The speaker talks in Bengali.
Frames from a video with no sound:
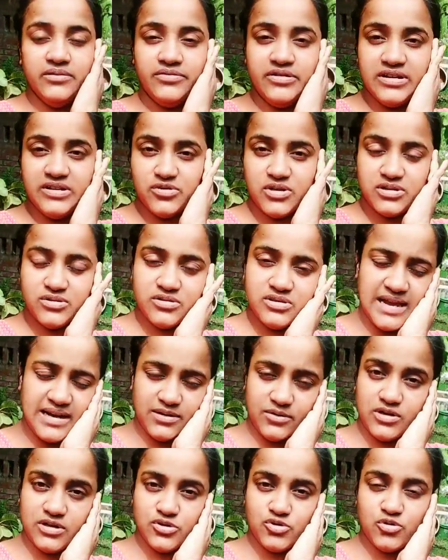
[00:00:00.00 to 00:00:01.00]
ফেস দান
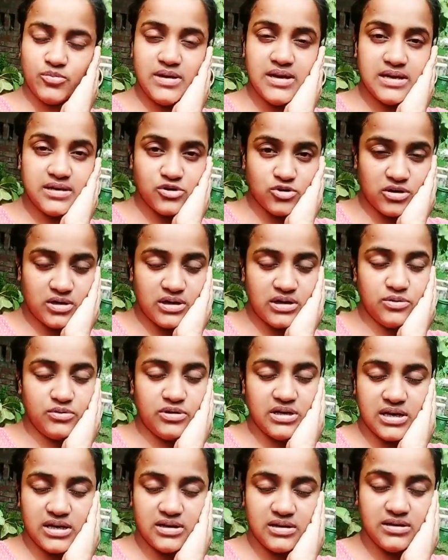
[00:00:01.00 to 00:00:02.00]
করার সময় আর সকালে
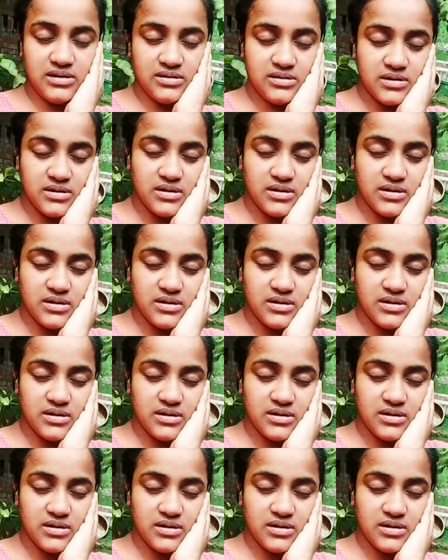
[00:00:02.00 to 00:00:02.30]
উঠে আর এই